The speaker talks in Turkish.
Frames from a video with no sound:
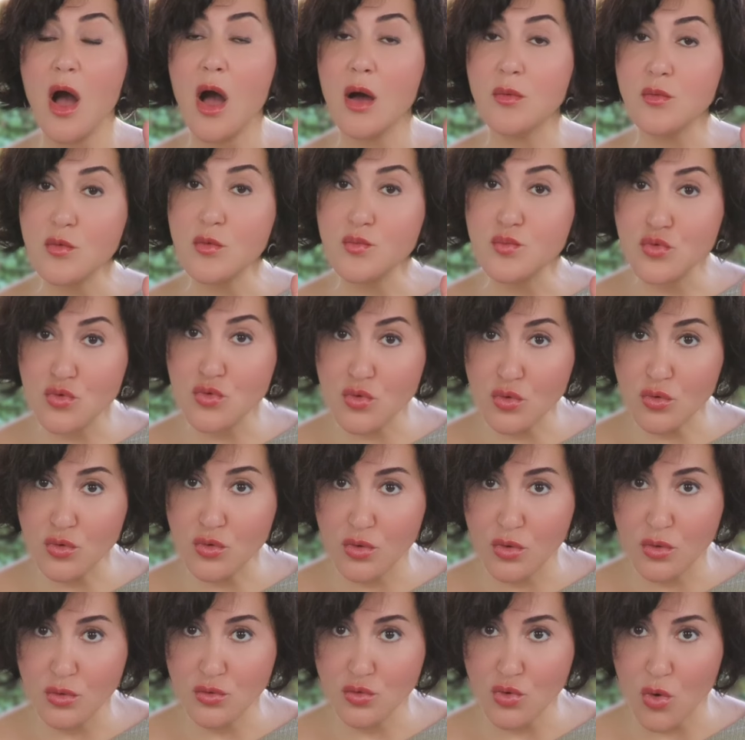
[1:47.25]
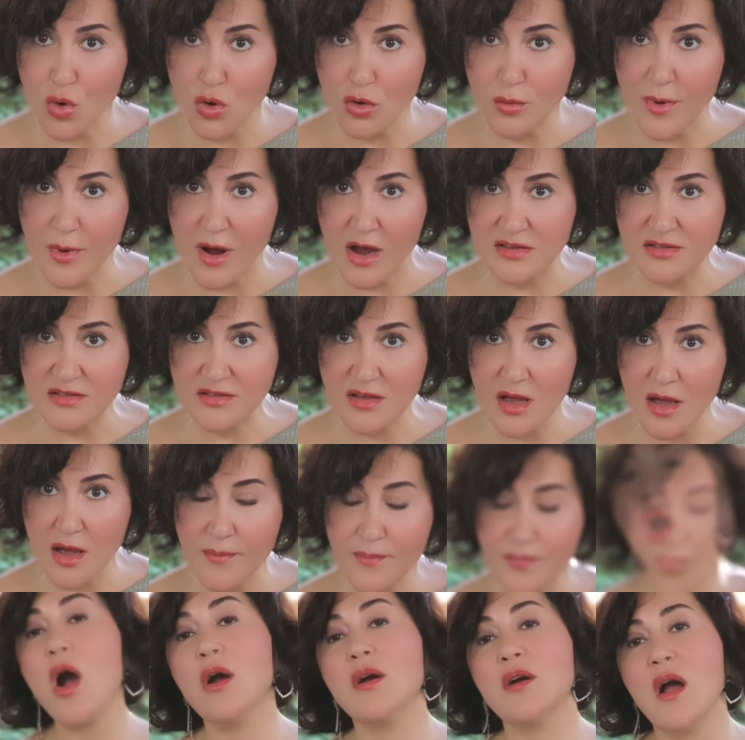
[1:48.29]
Ama büyük torbaysa
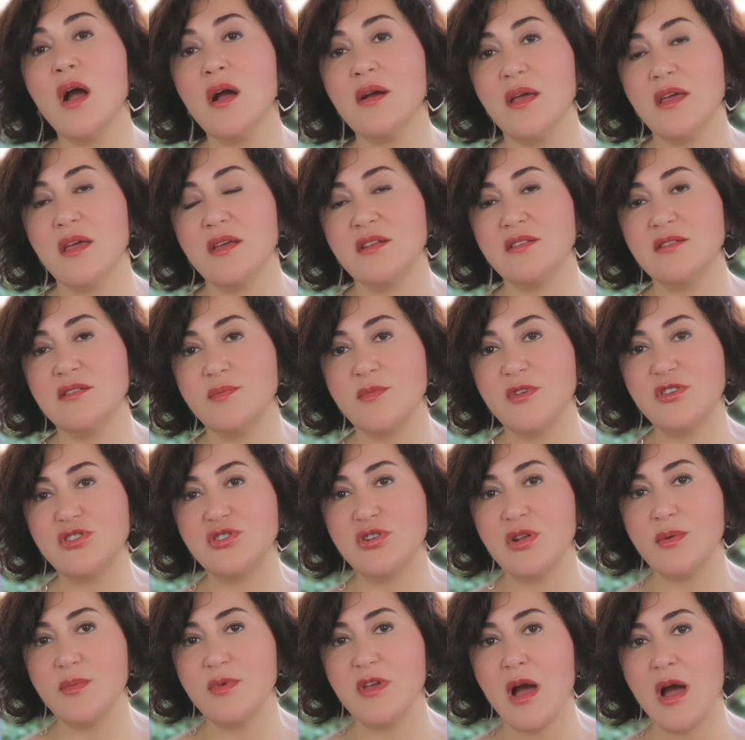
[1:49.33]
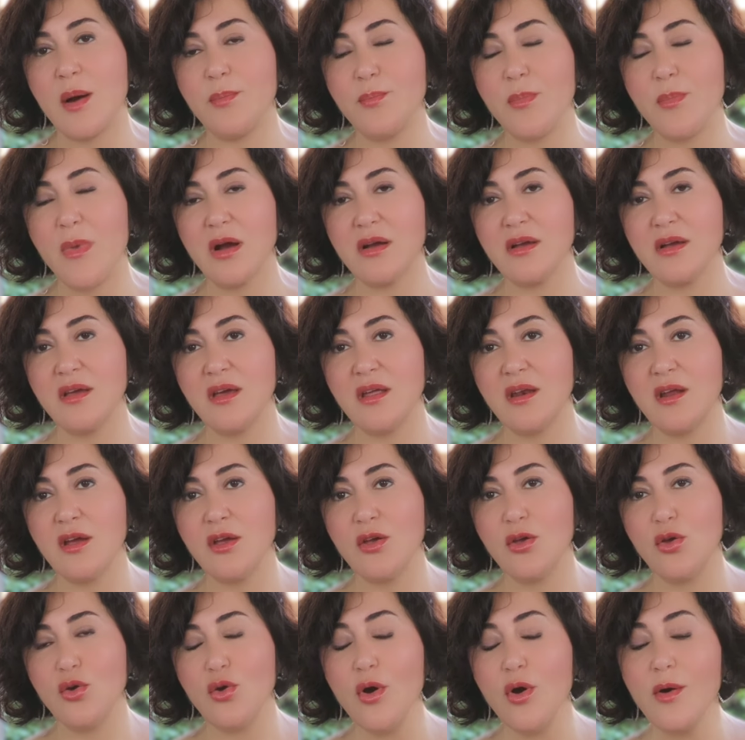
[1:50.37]
muhakkak eritme işlemi yapmak
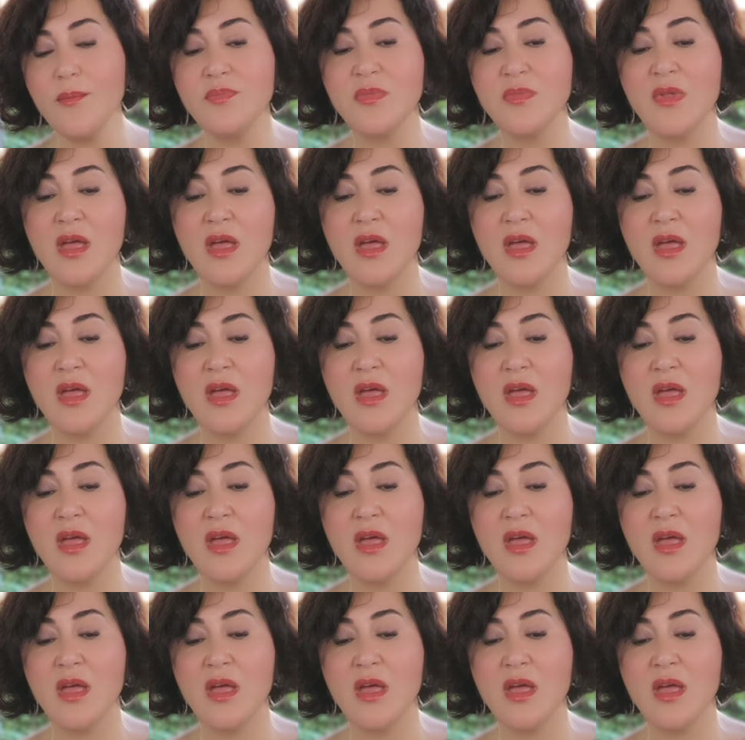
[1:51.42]
gerekiyor.